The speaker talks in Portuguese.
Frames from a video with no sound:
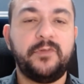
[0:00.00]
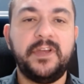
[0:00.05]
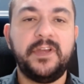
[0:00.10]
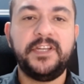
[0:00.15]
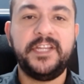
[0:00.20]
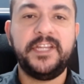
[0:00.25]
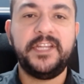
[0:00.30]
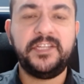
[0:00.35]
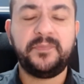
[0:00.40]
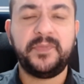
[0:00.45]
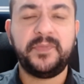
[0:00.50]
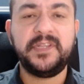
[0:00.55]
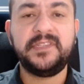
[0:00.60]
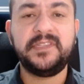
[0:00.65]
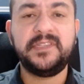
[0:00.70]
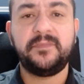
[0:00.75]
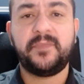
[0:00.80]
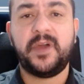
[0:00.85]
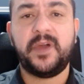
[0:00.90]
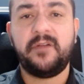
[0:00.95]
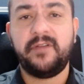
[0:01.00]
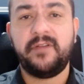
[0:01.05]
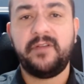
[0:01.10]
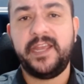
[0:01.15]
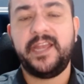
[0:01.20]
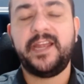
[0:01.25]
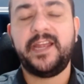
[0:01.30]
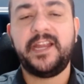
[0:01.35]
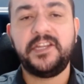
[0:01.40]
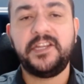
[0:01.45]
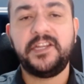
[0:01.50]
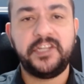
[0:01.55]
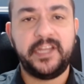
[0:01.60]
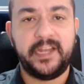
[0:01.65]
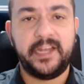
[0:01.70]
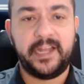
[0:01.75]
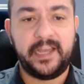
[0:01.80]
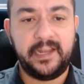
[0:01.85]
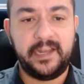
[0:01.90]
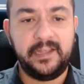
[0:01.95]
O agente principal aí é a
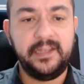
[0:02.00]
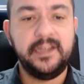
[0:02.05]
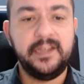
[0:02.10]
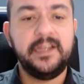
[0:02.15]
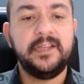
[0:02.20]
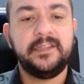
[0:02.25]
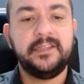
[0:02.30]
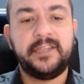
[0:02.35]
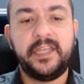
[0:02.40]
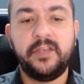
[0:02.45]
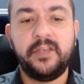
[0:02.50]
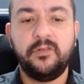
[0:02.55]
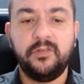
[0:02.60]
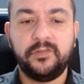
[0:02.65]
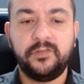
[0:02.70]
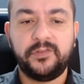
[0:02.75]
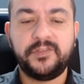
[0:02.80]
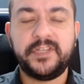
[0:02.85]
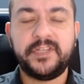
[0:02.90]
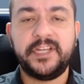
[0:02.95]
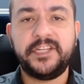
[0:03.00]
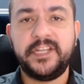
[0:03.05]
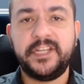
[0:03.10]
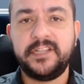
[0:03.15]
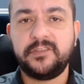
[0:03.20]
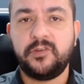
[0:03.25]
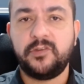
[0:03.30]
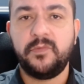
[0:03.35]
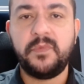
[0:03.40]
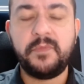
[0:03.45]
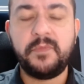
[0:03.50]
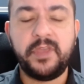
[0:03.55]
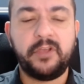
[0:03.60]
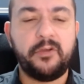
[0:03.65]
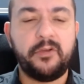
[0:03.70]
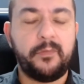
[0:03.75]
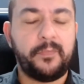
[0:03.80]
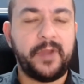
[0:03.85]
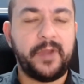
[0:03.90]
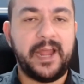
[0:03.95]
gardinerela. Tem outros agentes como
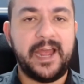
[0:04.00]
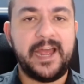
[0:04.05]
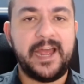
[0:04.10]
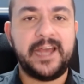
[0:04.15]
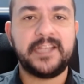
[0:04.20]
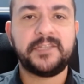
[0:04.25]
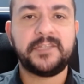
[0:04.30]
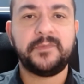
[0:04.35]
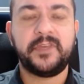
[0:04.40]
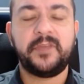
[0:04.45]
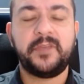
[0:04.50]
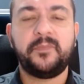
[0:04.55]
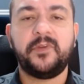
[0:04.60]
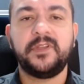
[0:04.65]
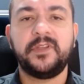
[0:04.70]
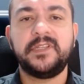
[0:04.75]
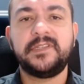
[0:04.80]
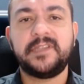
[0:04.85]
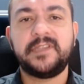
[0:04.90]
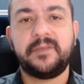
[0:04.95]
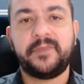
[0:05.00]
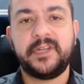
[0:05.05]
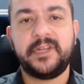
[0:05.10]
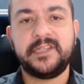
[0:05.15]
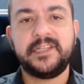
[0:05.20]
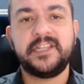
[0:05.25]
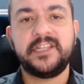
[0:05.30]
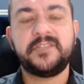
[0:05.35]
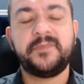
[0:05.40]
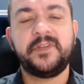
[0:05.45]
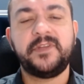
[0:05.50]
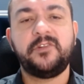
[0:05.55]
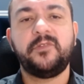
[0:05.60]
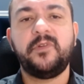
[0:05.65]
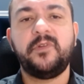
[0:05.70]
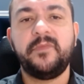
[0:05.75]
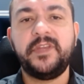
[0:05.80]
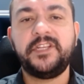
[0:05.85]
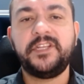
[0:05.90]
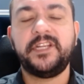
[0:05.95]
micoplasma que podem estar presentes, mas
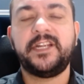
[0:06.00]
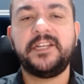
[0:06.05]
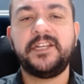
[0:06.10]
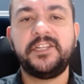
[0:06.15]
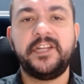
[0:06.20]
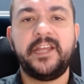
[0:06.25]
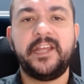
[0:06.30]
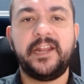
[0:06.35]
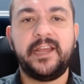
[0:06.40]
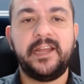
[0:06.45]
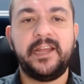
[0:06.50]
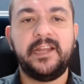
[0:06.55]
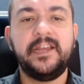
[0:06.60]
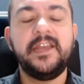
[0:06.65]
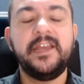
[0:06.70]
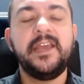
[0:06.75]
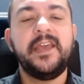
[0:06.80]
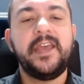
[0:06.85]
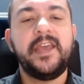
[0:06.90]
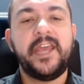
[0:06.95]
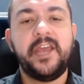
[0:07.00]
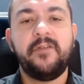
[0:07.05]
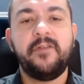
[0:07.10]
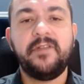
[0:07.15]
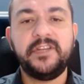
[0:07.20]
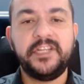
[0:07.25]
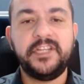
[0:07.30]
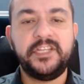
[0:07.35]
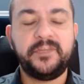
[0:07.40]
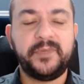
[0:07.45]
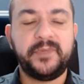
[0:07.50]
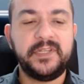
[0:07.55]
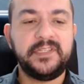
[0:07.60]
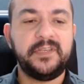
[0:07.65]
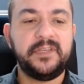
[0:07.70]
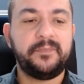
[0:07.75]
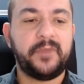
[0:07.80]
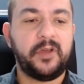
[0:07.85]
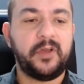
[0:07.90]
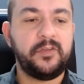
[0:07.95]
normalmente a gardinerela é o agente
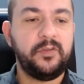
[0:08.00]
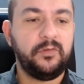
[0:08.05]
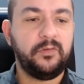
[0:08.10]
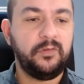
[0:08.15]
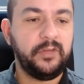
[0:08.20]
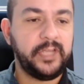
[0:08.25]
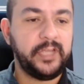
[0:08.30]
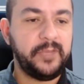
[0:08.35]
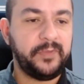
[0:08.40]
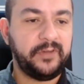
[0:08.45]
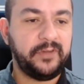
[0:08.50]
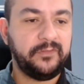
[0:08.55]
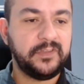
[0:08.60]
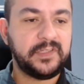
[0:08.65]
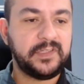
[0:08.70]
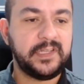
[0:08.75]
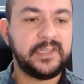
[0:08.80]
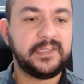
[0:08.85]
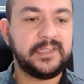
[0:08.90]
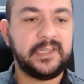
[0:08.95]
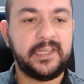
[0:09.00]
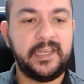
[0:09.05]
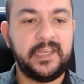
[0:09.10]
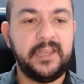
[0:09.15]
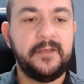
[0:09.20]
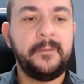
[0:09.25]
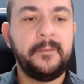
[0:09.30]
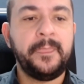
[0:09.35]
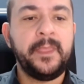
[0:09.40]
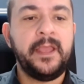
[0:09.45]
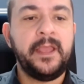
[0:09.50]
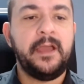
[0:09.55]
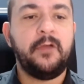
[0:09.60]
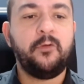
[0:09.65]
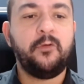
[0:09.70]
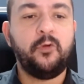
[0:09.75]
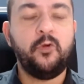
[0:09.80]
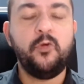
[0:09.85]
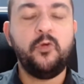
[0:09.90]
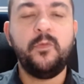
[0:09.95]
principal. Eu coloquei para vocês aqui
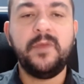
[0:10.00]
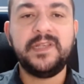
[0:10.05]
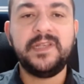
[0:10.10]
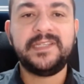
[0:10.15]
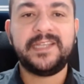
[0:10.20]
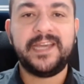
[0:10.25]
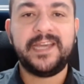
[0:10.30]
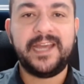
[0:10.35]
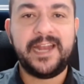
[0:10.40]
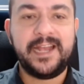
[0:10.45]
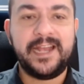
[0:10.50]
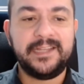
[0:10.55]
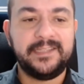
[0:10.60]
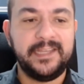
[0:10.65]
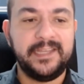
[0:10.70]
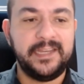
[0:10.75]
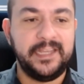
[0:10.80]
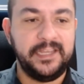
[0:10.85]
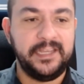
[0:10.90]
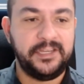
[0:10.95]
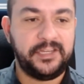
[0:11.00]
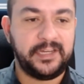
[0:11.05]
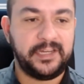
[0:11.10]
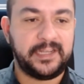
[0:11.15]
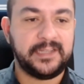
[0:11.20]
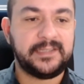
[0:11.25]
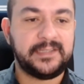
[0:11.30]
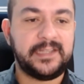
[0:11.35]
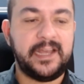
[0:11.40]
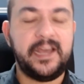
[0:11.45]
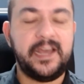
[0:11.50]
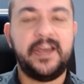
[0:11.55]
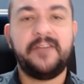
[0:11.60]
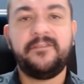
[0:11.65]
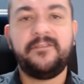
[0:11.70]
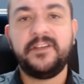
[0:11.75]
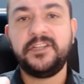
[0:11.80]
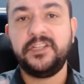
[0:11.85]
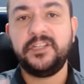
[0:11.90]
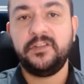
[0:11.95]
algumas características, tá? A
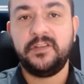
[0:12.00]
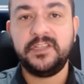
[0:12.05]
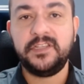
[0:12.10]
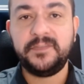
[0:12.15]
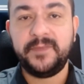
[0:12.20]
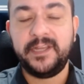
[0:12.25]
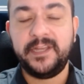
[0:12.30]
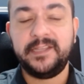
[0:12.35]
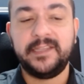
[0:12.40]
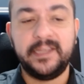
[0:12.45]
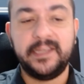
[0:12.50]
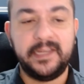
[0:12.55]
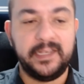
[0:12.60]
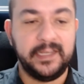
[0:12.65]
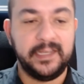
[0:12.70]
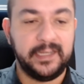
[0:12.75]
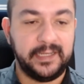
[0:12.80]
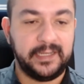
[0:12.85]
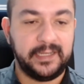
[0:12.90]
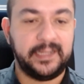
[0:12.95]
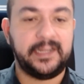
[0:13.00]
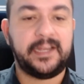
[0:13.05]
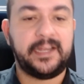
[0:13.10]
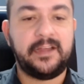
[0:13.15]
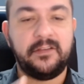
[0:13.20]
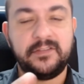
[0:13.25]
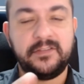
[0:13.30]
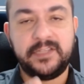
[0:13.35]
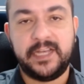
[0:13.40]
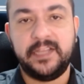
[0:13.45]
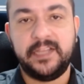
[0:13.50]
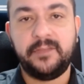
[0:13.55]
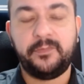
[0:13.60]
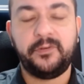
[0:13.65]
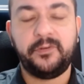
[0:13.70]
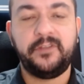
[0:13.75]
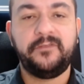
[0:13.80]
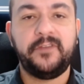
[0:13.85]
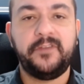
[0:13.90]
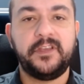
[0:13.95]
vaginose bacteriana, né, causada
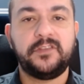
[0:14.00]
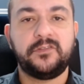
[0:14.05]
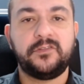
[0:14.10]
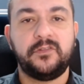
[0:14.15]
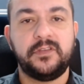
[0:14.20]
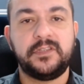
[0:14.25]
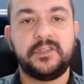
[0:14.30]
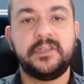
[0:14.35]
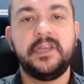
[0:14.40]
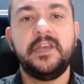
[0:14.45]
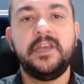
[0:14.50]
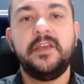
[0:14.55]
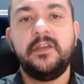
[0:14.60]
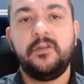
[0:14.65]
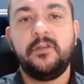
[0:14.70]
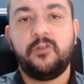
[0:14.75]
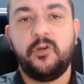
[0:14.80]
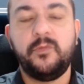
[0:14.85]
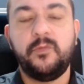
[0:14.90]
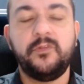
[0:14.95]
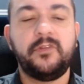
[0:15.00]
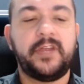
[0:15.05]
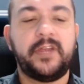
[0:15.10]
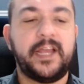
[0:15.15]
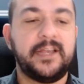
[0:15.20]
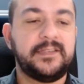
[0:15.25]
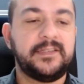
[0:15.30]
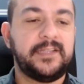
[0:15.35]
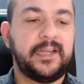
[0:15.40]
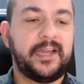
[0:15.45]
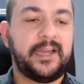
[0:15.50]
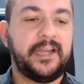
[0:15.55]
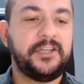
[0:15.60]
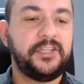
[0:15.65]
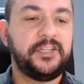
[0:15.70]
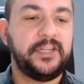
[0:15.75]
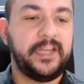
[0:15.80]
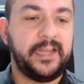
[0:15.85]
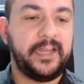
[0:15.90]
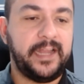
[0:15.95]
por infecções como no caso da
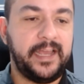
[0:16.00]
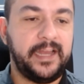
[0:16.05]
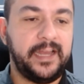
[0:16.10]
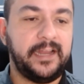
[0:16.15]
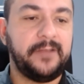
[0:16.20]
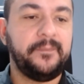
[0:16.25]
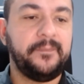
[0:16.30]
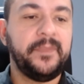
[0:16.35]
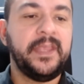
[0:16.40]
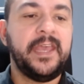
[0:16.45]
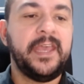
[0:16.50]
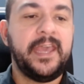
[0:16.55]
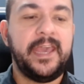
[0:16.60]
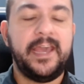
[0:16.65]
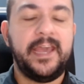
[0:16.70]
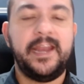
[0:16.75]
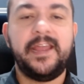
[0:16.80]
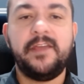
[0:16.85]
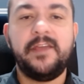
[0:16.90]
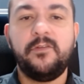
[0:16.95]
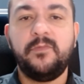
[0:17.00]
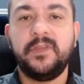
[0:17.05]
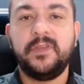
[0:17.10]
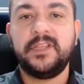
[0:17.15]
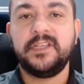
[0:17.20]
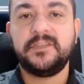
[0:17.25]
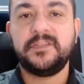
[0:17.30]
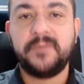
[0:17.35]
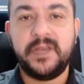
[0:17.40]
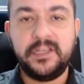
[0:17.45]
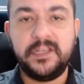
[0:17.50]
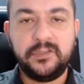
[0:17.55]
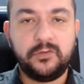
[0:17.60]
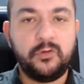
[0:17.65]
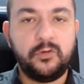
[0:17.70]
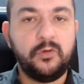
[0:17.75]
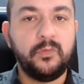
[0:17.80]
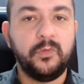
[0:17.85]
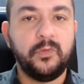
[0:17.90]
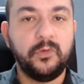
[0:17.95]
gardinerela, ela é uma das mais
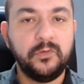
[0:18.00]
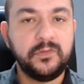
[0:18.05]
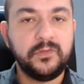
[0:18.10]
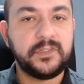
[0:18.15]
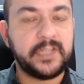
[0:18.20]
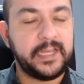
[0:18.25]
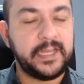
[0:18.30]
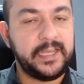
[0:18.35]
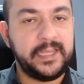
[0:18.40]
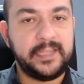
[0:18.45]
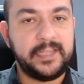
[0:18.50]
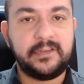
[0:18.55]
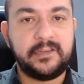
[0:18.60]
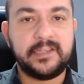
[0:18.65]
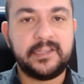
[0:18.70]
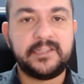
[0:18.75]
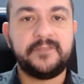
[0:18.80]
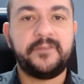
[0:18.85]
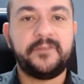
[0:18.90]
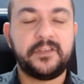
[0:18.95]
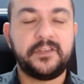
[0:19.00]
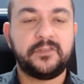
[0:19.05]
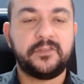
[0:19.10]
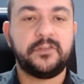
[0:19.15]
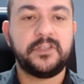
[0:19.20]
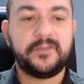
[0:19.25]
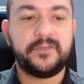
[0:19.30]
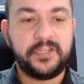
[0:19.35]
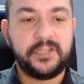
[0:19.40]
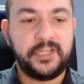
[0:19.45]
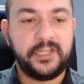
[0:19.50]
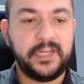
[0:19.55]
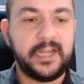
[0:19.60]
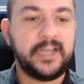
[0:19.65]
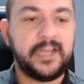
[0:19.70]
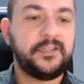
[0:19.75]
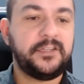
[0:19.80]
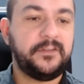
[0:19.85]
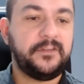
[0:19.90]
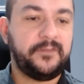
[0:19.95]
comuns aí entre as infecções
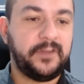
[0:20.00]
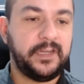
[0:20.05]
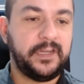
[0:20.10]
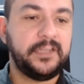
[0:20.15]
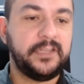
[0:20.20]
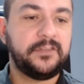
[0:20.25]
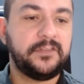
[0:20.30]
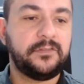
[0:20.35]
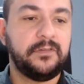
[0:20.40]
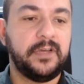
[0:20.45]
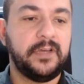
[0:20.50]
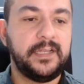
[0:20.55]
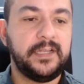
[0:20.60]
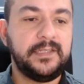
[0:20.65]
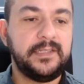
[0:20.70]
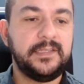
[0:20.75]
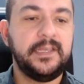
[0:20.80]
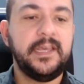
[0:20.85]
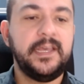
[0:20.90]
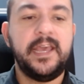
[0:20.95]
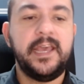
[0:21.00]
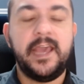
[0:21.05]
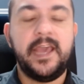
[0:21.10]
vaginais, já falei isso antes.